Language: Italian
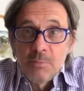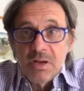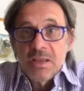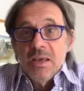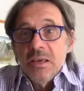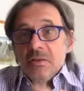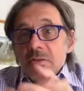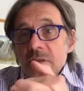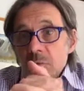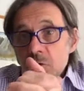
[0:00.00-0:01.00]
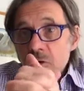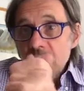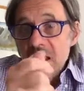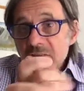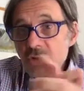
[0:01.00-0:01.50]
perché i sistemi
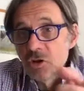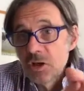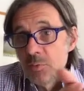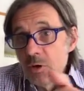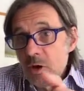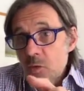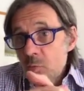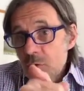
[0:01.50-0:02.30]
scolastici all'epoca erano